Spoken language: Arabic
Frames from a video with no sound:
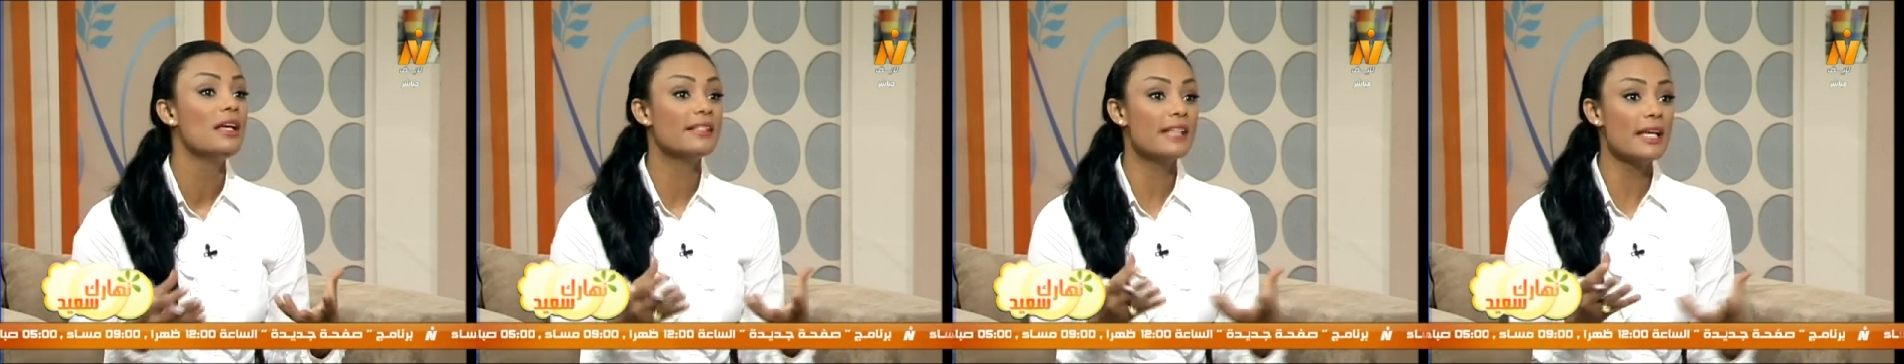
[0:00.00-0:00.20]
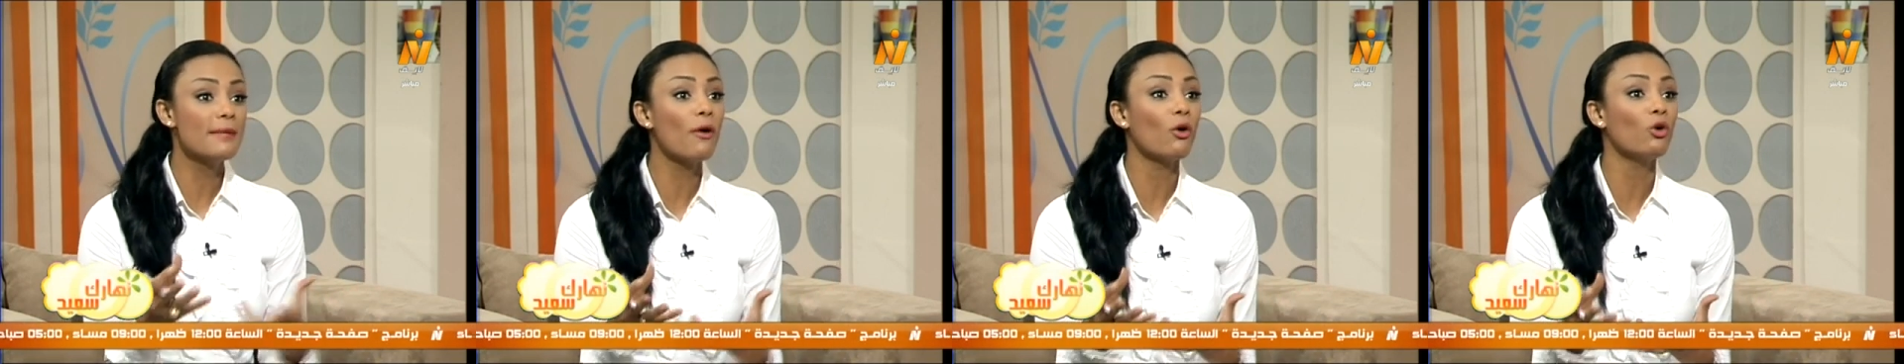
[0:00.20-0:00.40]

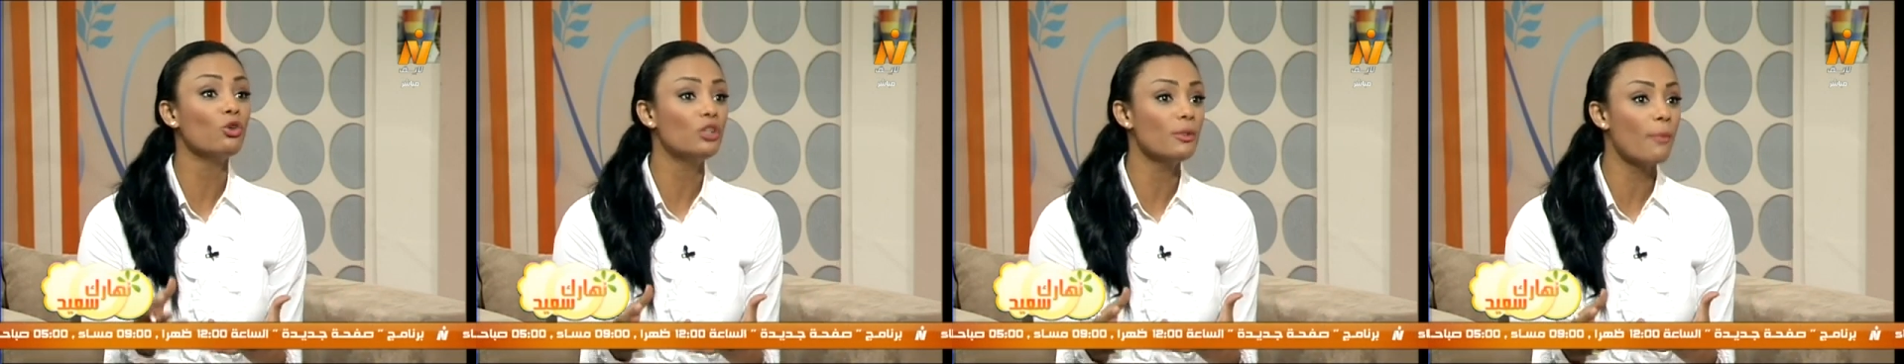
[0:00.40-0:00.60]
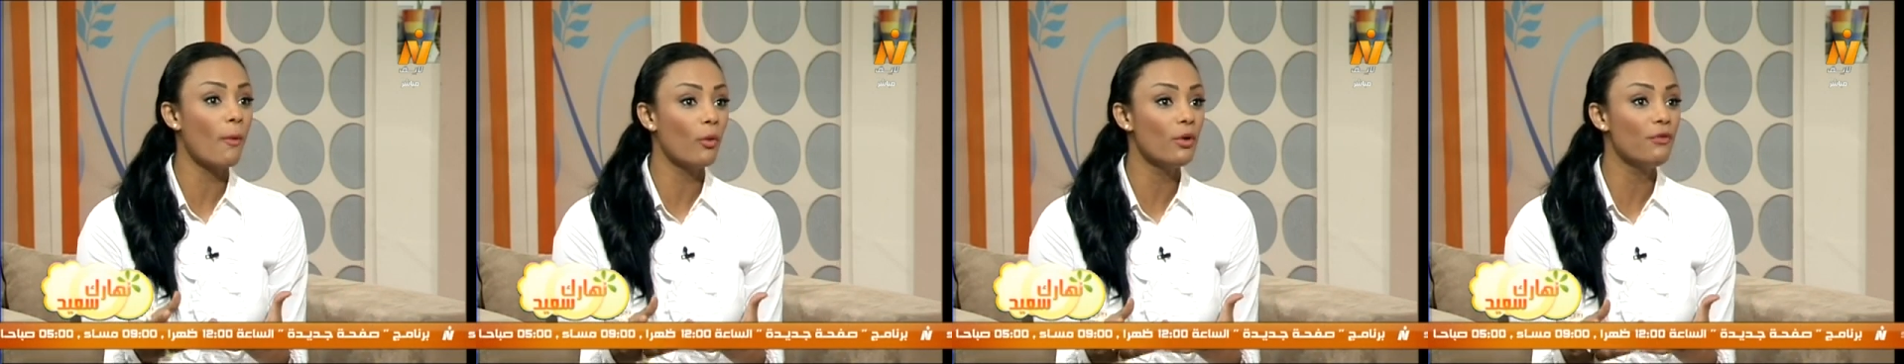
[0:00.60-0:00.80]
زي ما
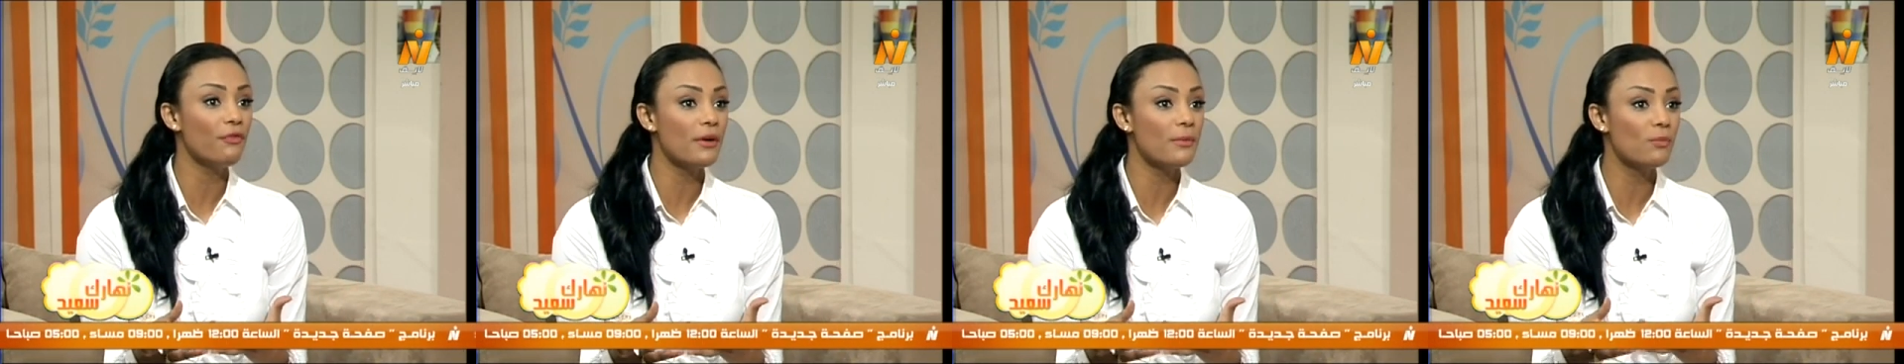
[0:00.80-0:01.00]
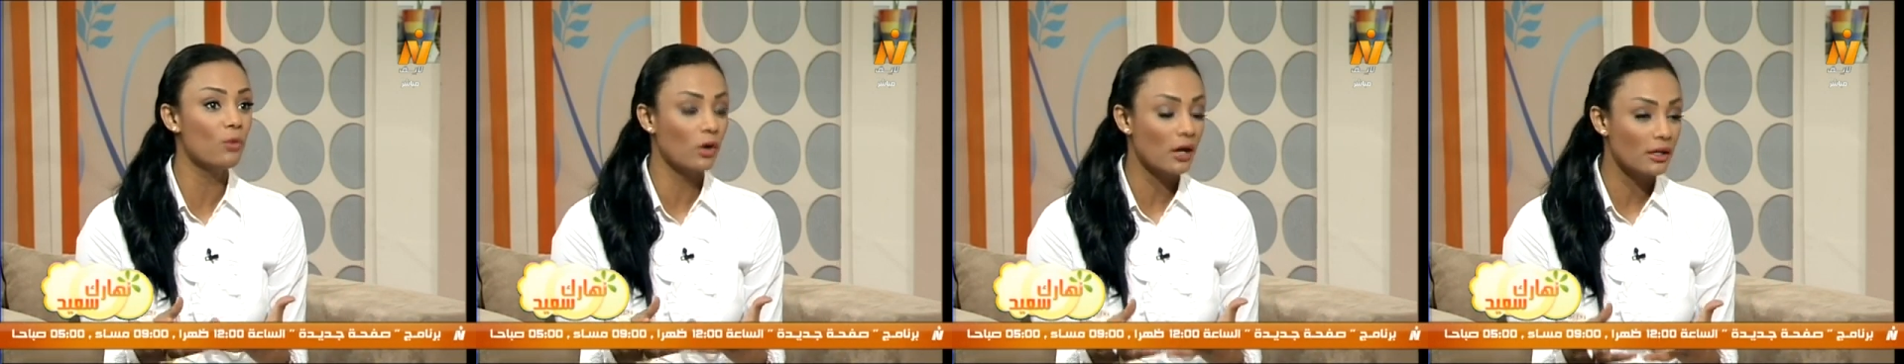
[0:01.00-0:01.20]
كنت بقول
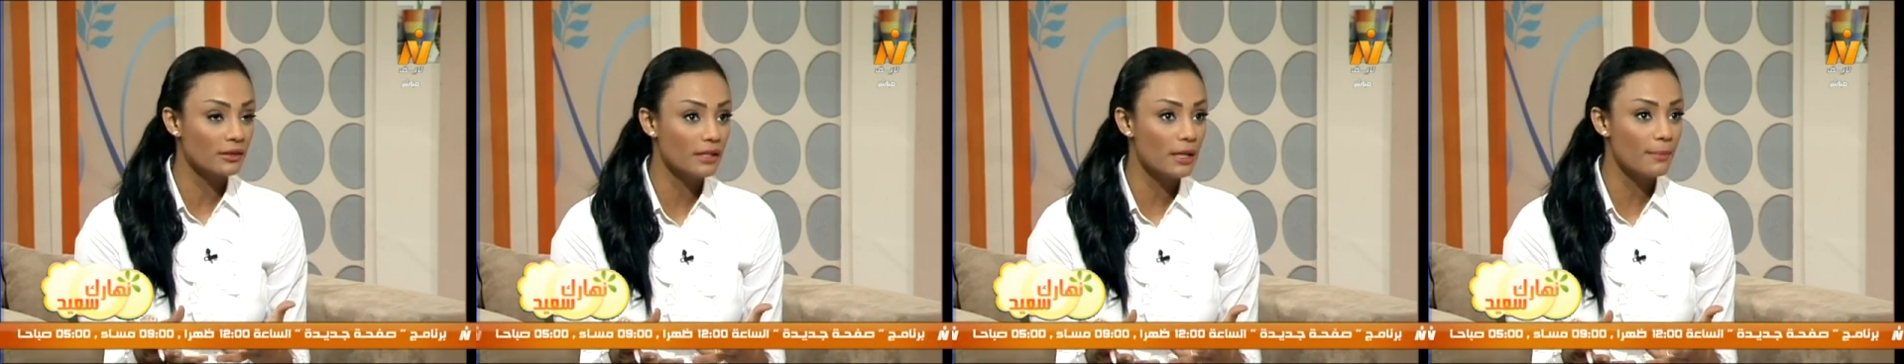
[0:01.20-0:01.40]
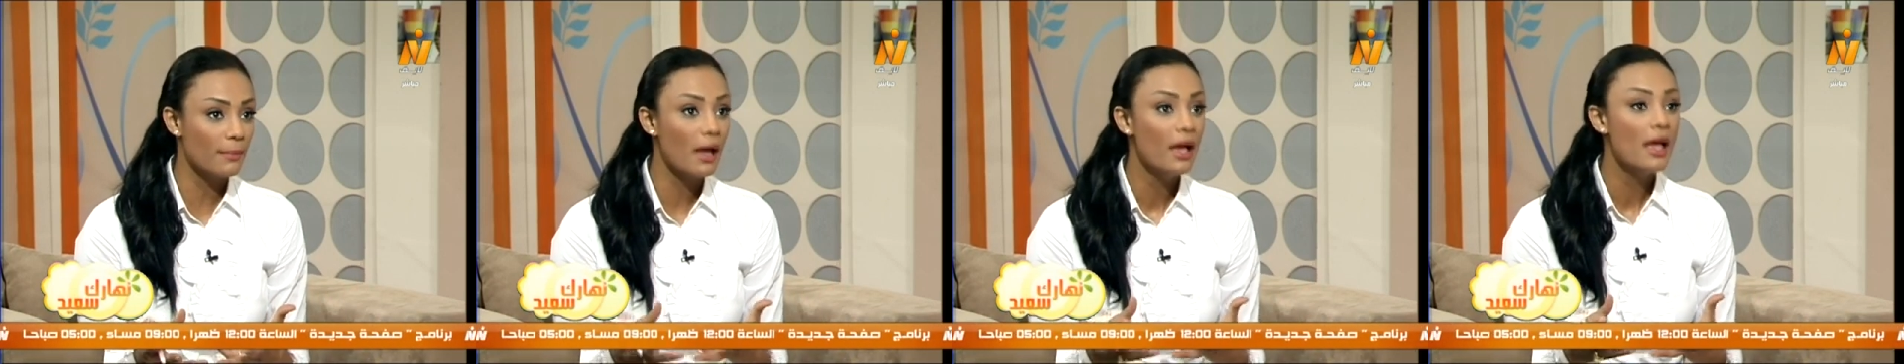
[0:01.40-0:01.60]
في
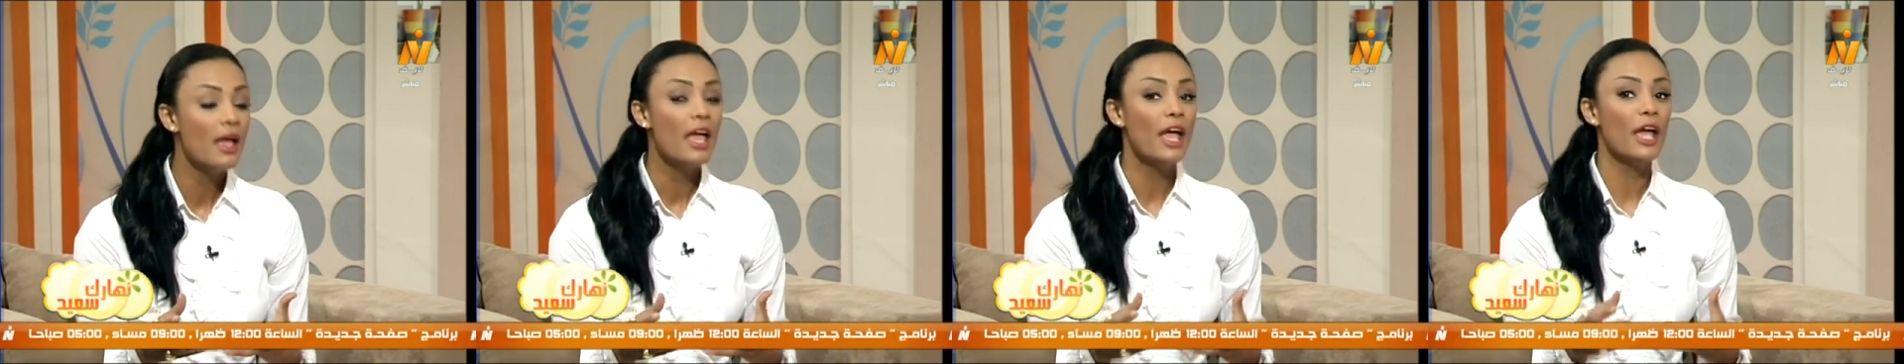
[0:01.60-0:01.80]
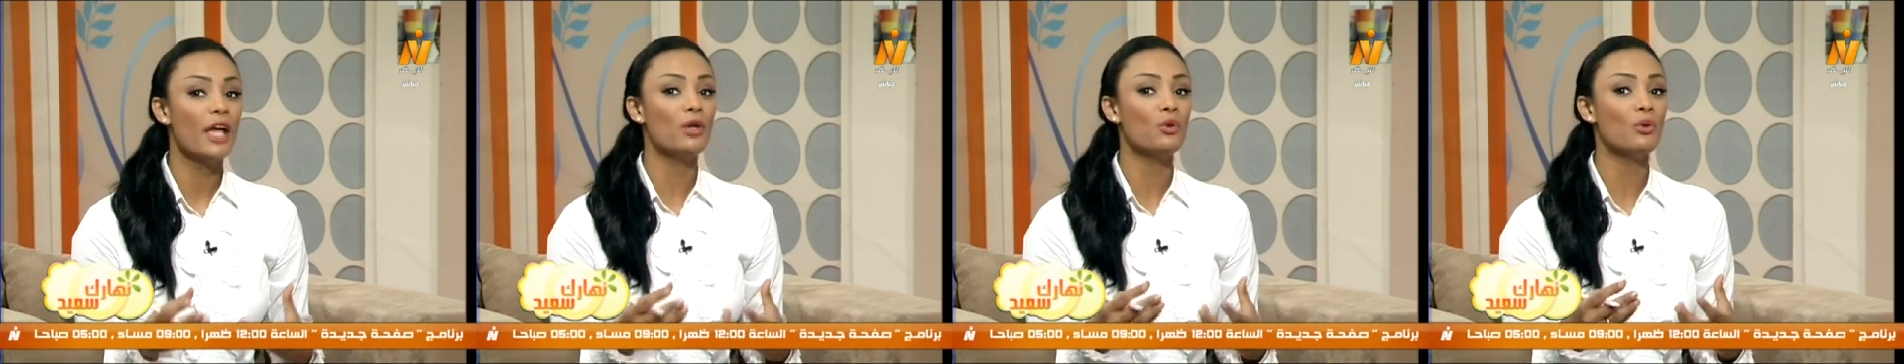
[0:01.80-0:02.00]
المقدمه
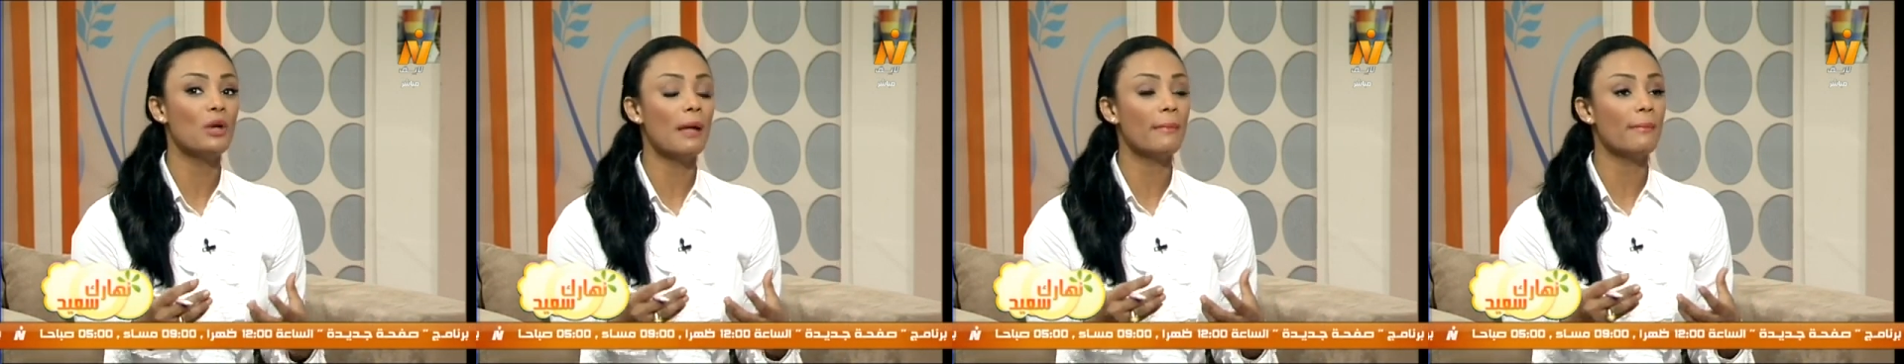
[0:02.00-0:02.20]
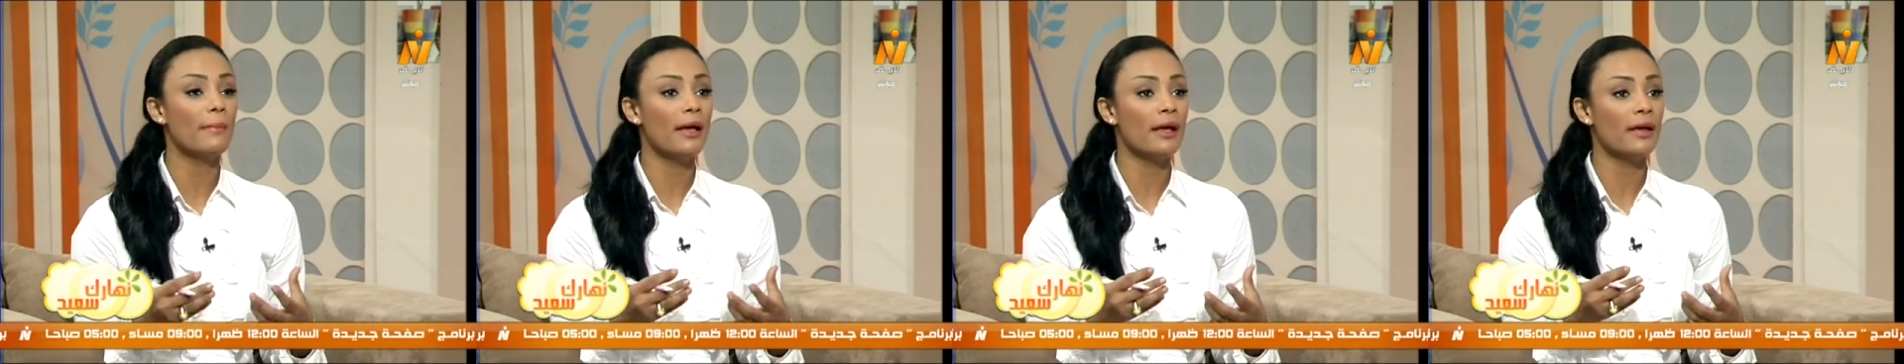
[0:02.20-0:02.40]
انه
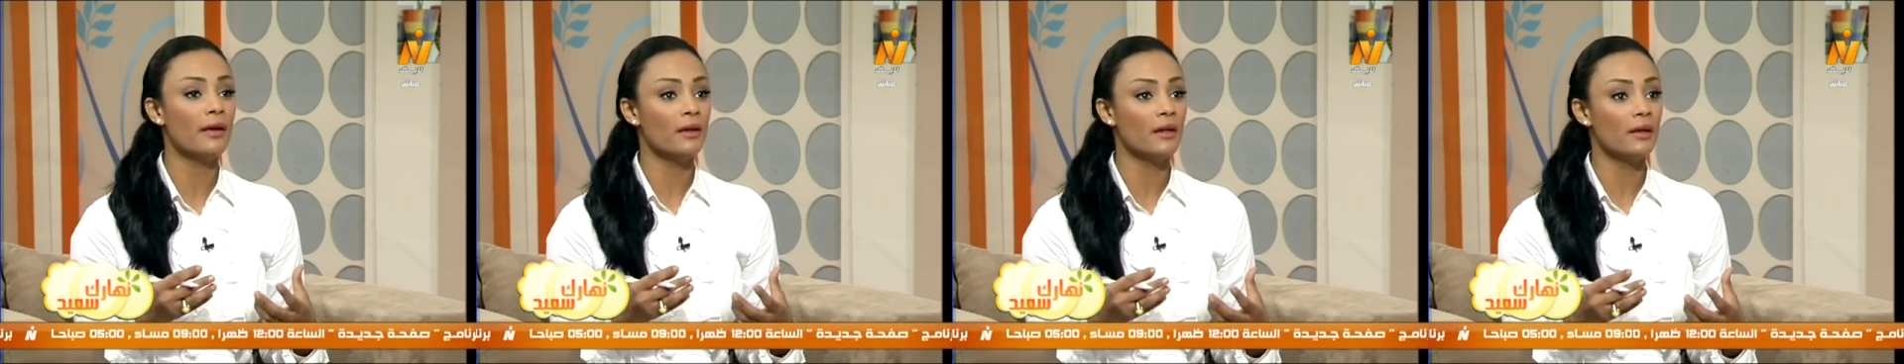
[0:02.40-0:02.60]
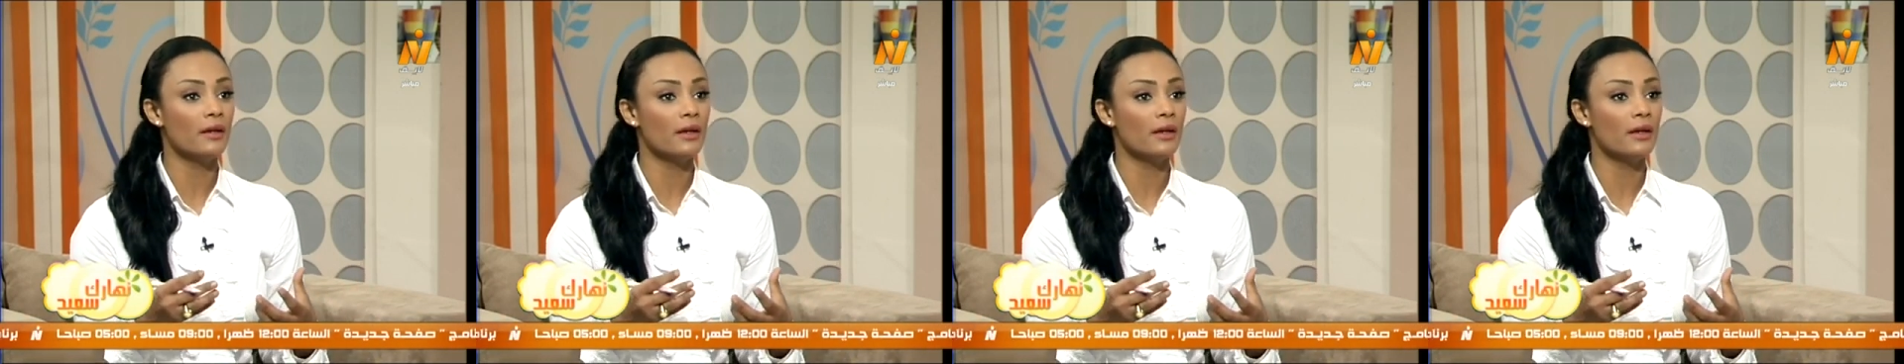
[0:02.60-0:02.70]
لما آه،,